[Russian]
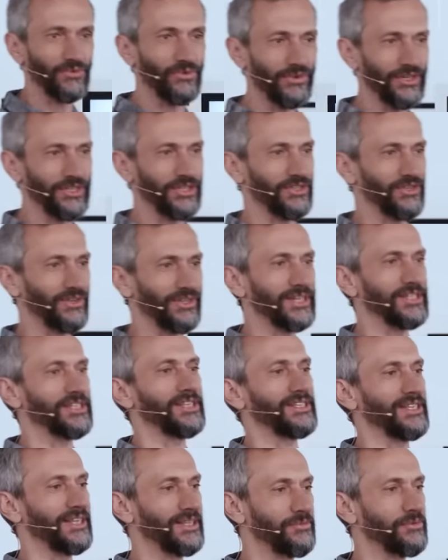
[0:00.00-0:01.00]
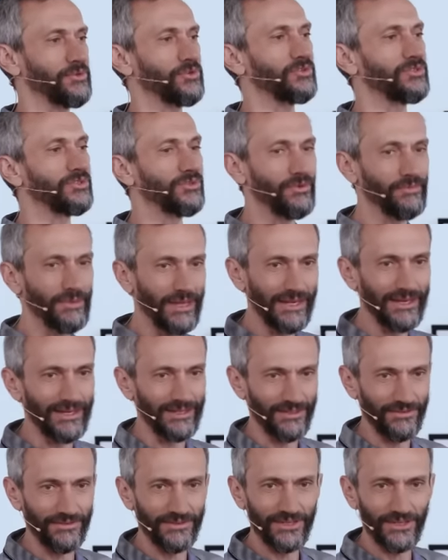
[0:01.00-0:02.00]
вы увидите, что даже если я напишу 100
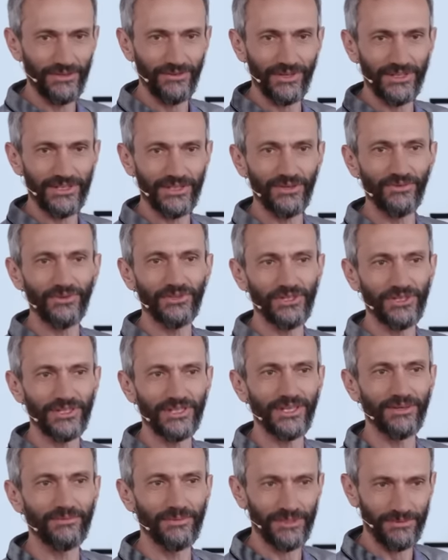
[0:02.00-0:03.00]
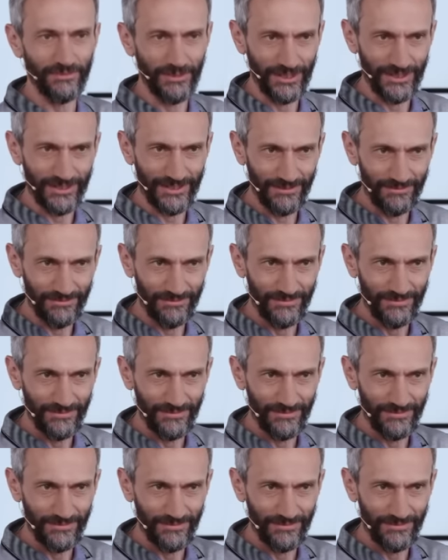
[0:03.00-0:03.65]
миллиардов, ситуация очень слабо изменится.